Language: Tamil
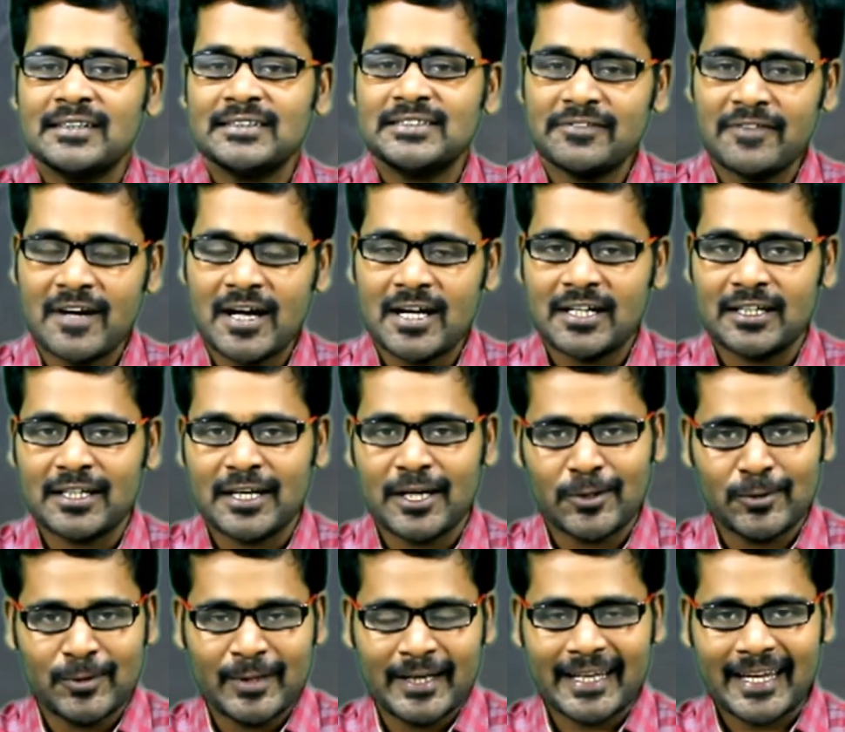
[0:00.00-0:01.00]
ஜீவா
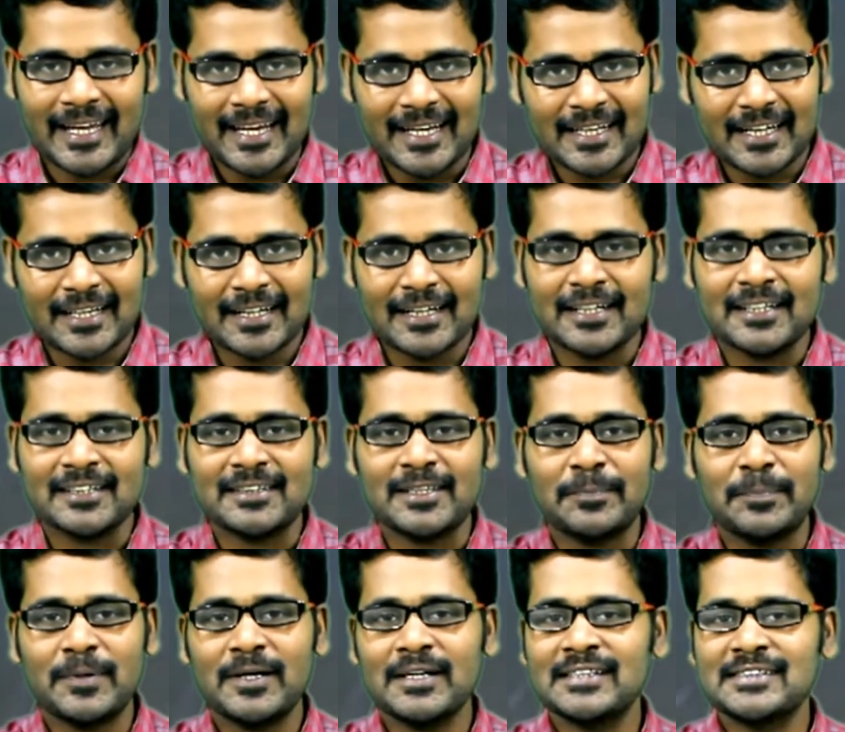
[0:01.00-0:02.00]
நாங்கள் ஒன்று கேட்டால்
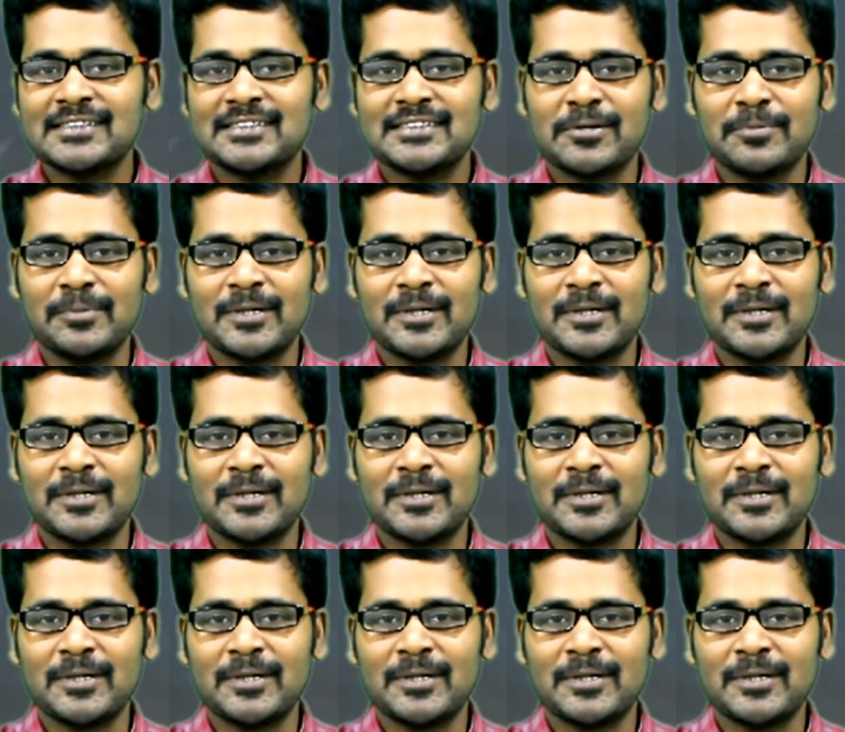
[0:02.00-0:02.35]
தப்பாக நினச்சிக்க